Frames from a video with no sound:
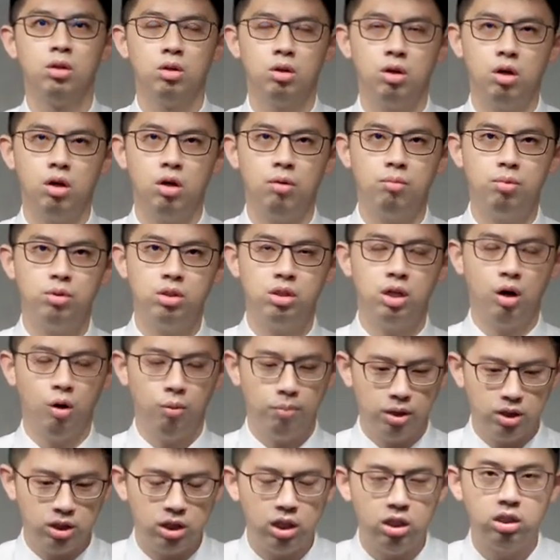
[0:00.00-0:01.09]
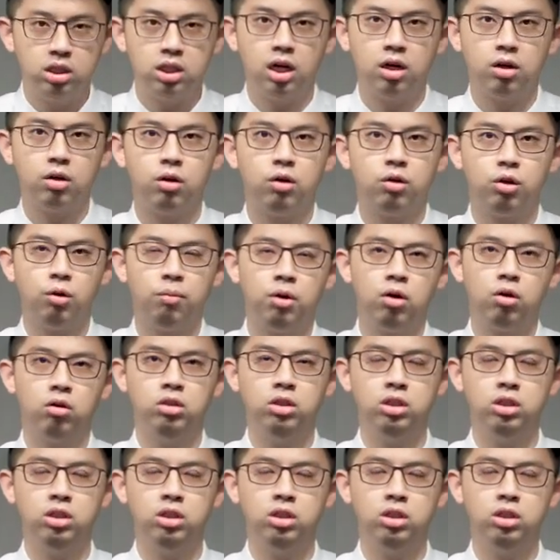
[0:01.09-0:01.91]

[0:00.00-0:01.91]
啊，不知道我们线上哦有没有